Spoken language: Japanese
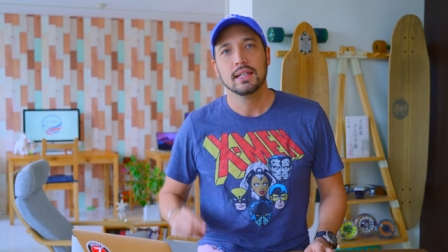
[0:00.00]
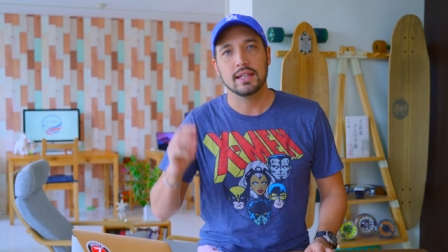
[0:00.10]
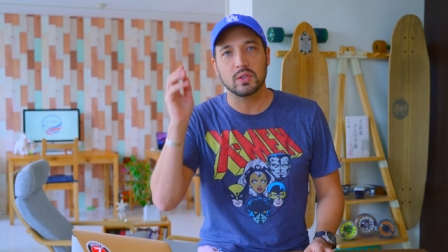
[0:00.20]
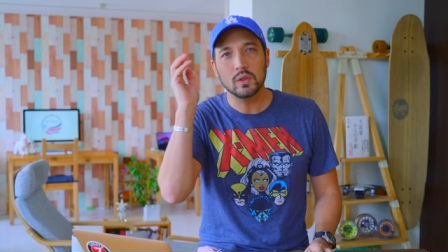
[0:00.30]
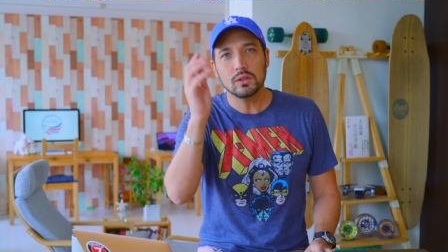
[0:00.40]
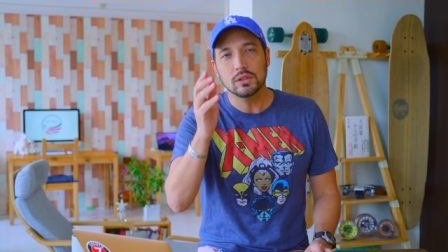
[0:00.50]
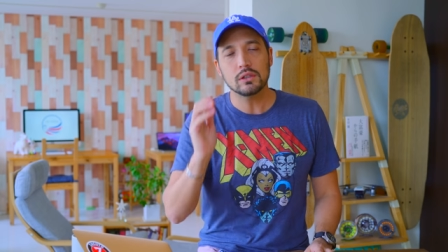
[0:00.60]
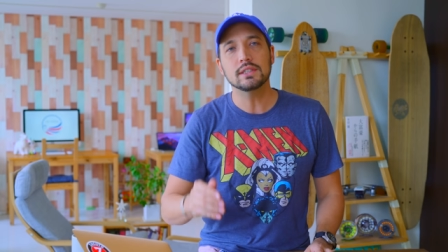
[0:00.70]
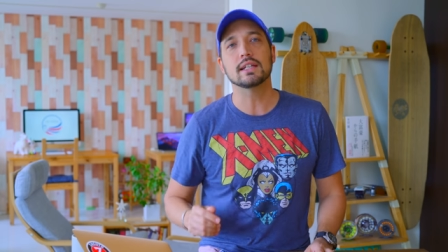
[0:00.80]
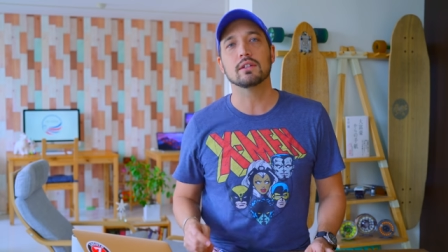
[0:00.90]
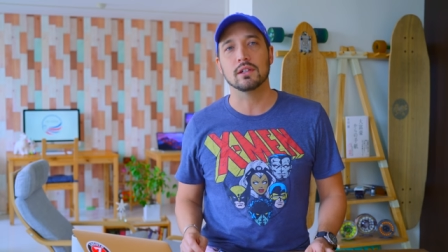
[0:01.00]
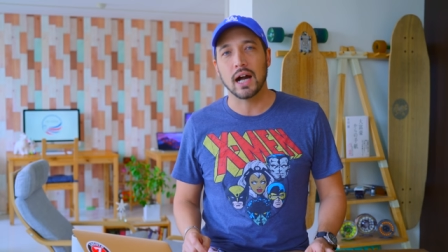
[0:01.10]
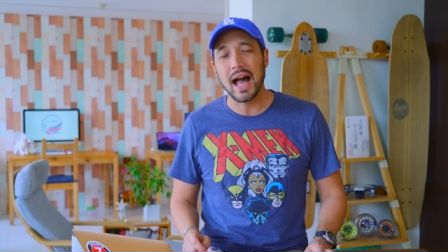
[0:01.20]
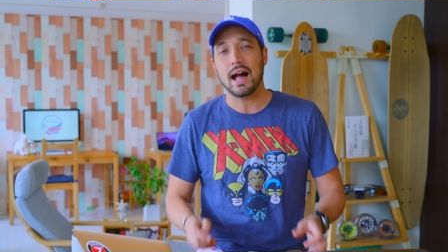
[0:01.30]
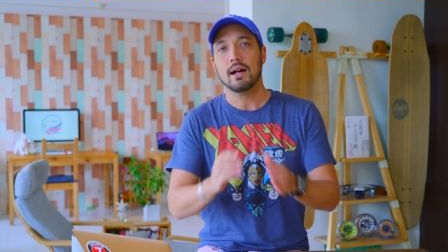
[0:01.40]
で、そのクローゼットの
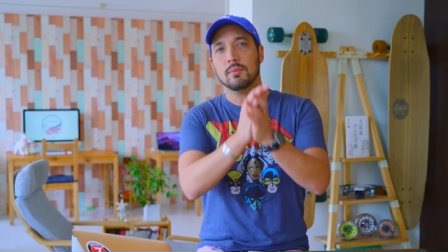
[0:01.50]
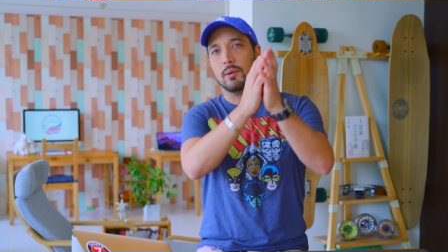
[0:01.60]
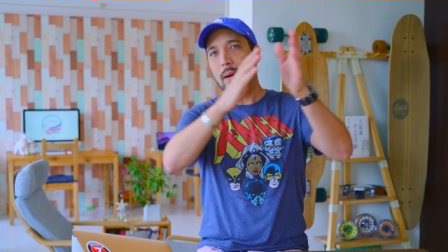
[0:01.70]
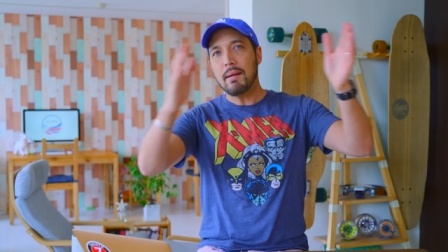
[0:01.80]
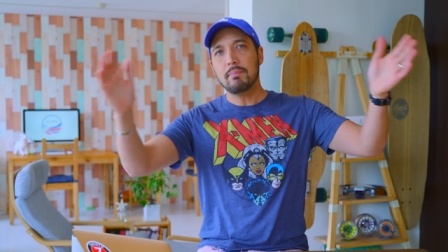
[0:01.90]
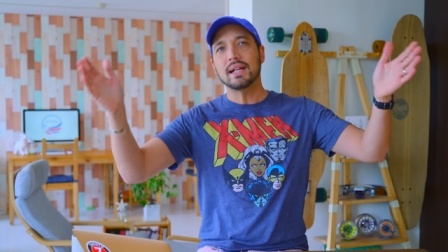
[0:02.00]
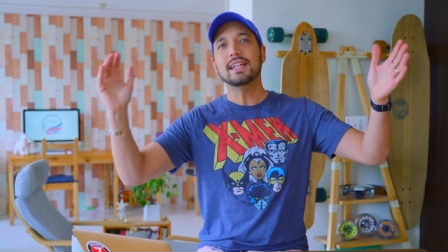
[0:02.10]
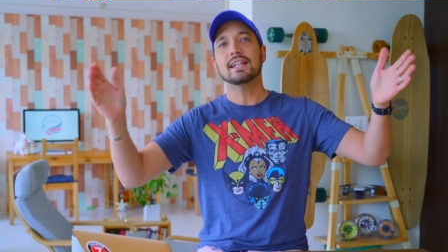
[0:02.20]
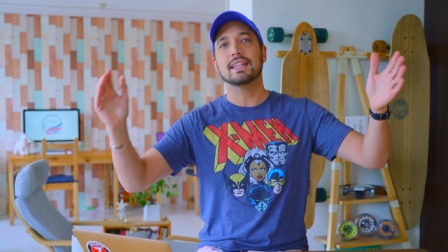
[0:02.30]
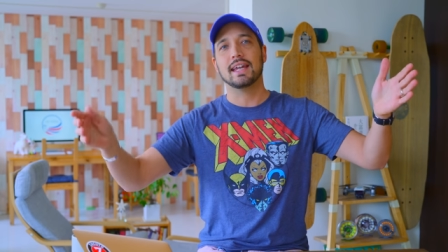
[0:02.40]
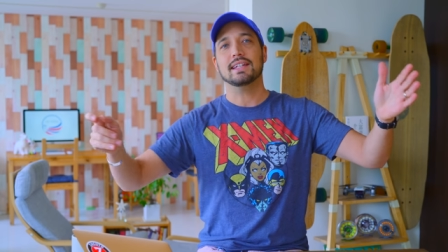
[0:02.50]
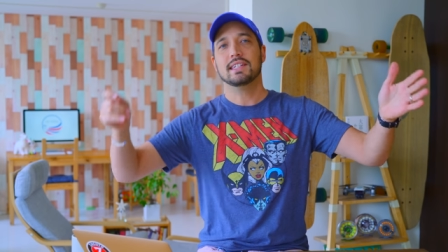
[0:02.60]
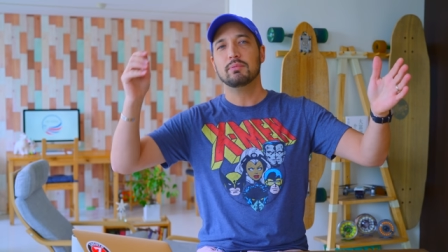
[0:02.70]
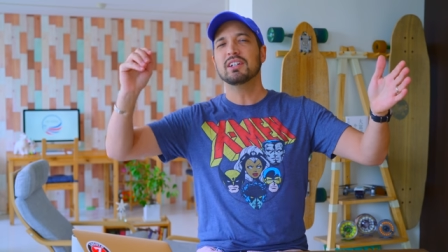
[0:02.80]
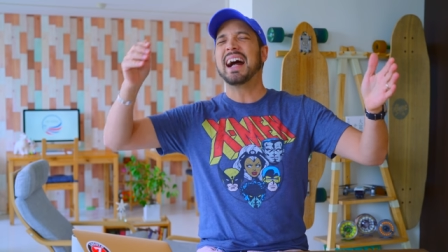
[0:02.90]
がもうパンパンになってて、
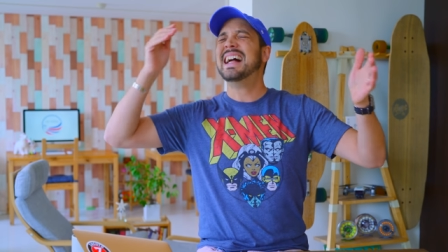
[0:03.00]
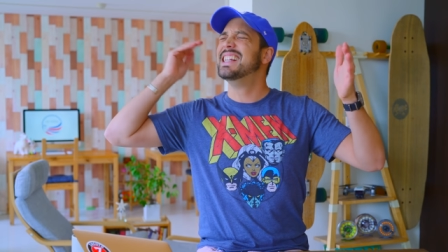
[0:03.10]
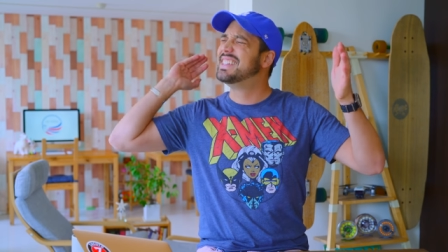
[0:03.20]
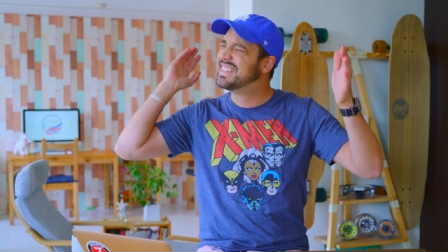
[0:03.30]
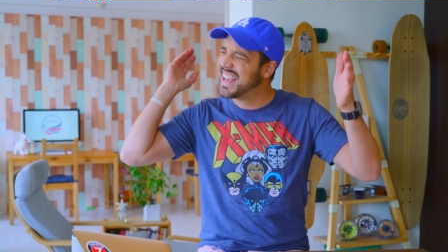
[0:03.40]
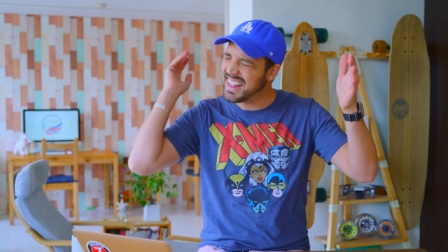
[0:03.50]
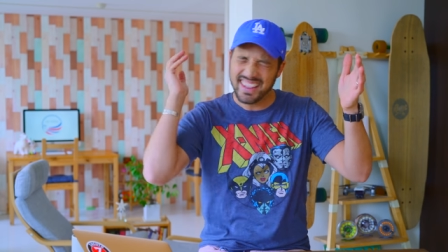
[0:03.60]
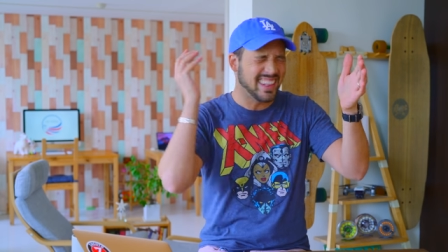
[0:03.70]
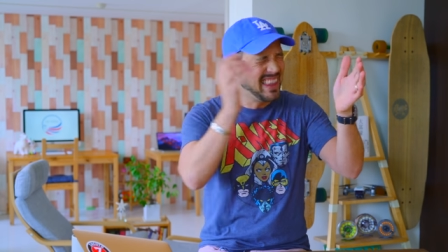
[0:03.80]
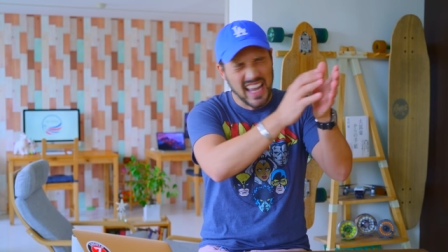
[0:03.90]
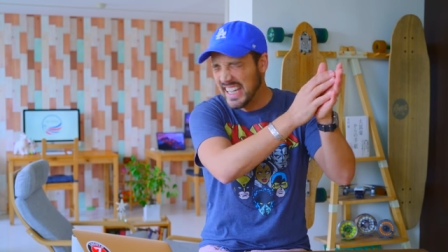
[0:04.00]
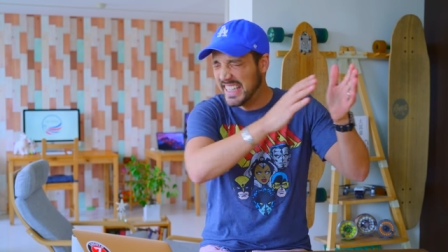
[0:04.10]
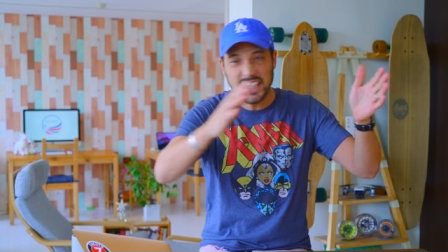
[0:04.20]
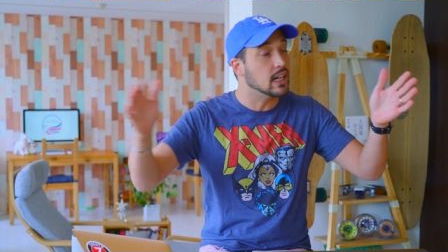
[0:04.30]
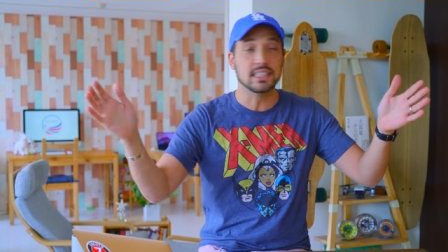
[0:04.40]
自分が絶
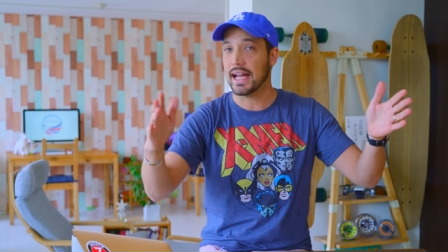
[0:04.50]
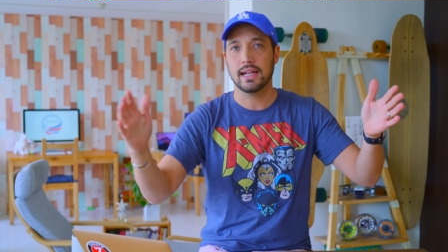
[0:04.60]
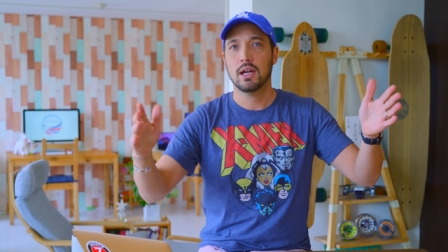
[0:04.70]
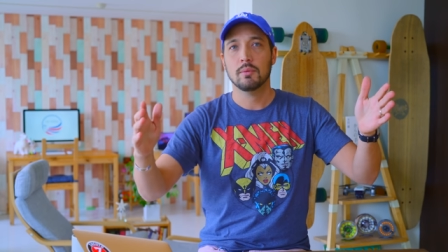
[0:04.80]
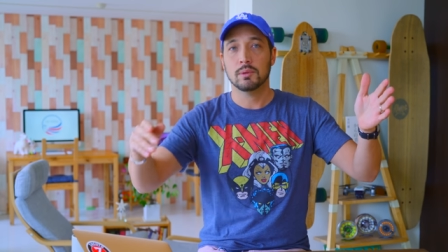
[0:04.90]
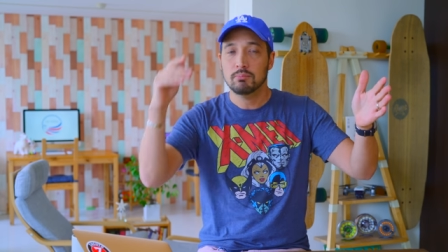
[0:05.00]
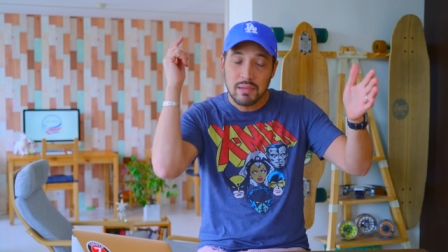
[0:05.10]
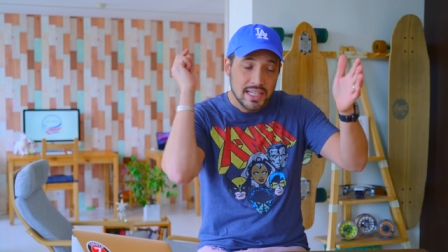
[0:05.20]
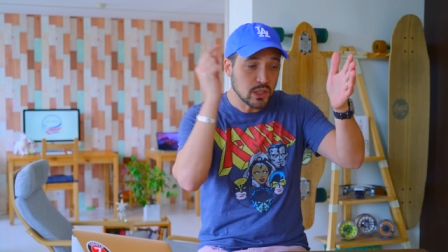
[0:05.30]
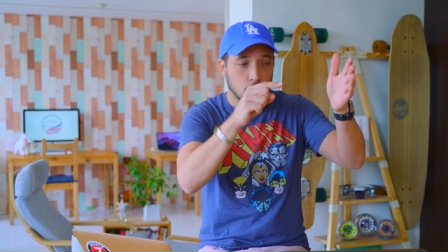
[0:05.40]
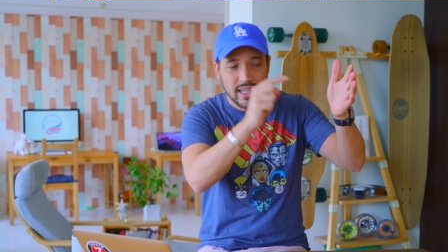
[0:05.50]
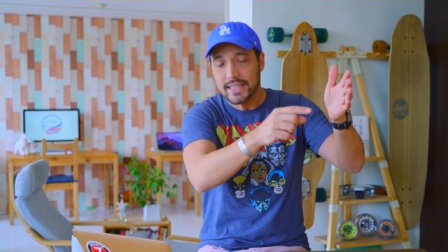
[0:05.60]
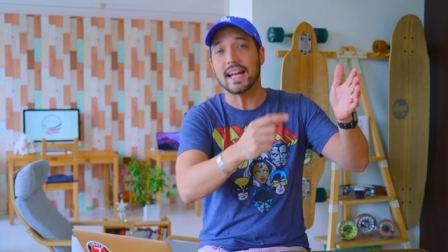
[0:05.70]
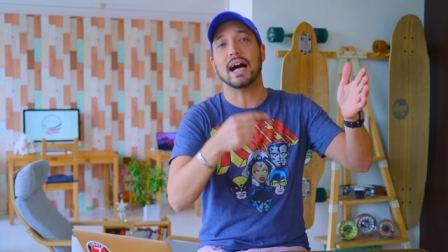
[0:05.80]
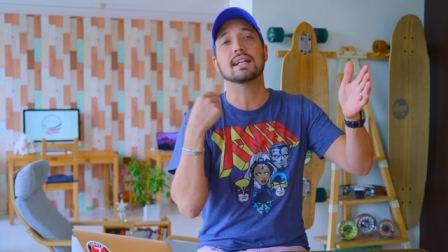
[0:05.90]
対着たくない、もうマジこれ
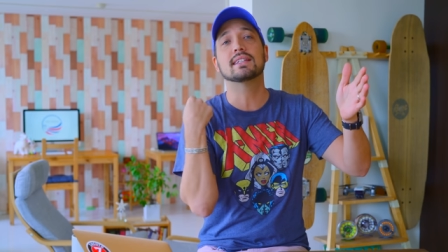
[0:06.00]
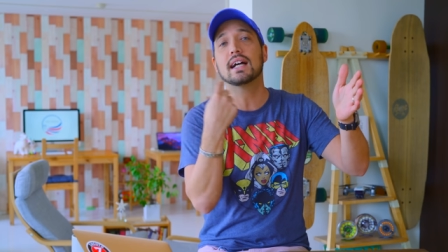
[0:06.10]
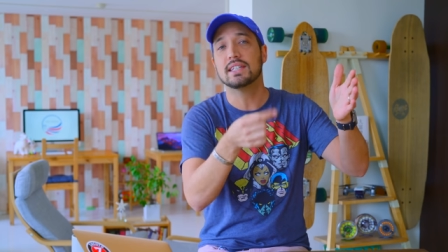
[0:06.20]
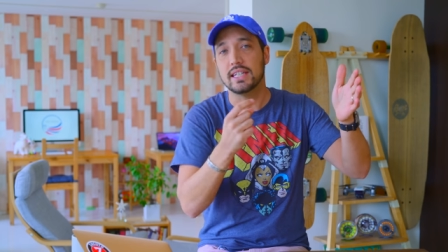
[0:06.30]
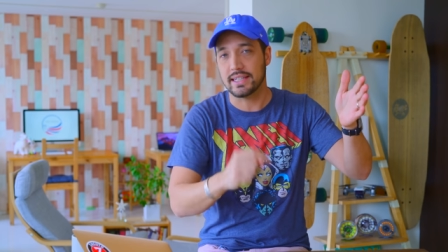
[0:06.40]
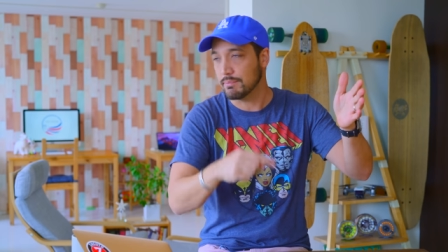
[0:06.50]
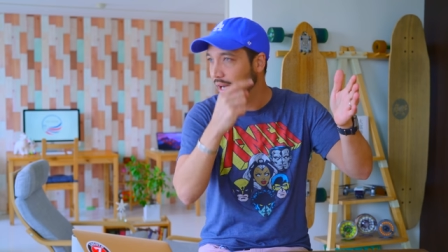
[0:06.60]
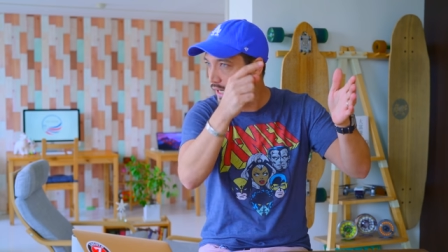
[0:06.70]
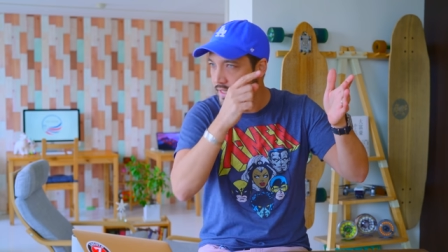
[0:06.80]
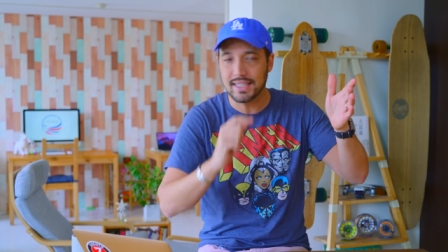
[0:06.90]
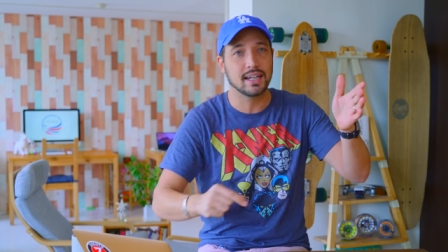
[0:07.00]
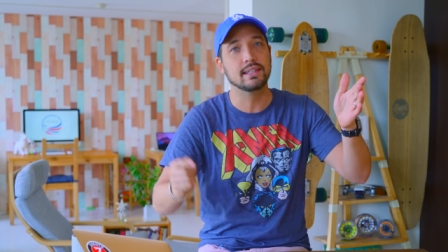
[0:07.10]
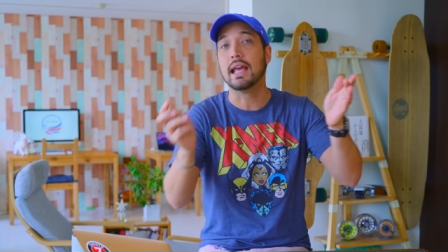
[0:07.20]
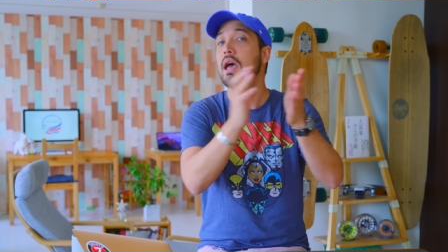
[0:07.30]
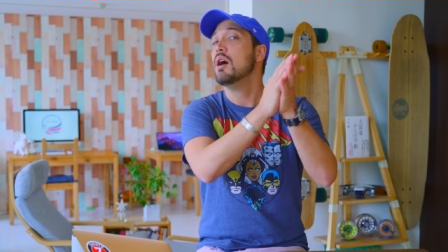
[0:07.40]
着たら恥ずかしいしバカにされ
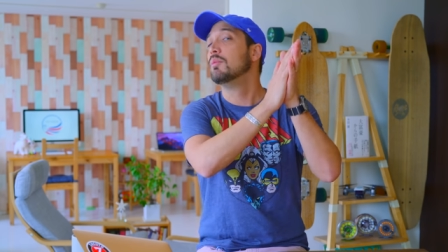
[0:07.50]
るし、